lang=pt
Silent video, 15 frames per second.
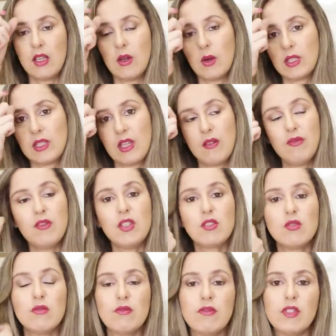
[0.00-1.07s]
Eu até
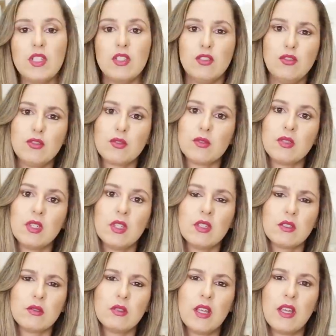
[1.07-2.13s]
fiz um vídeo
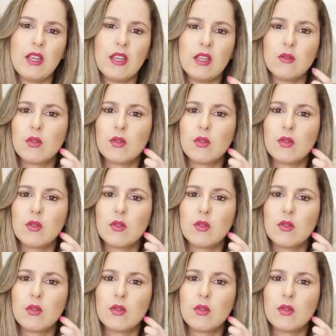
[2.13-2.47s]
é,